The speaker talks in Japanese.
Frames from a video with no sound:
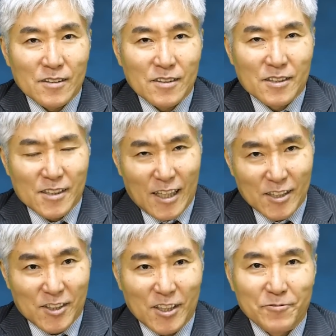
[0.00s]
しか
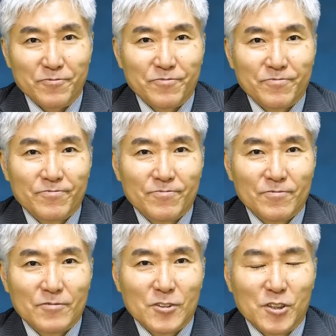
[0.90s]
し
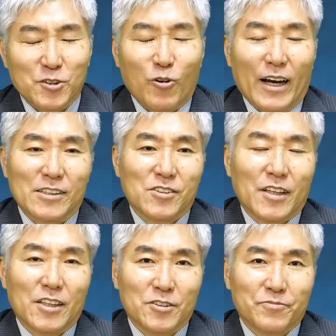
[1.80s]
国を愛し
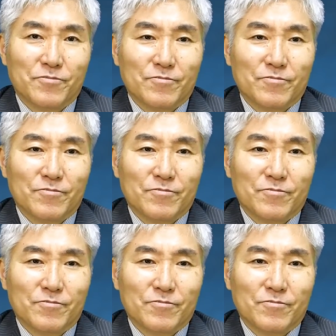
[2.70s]
ている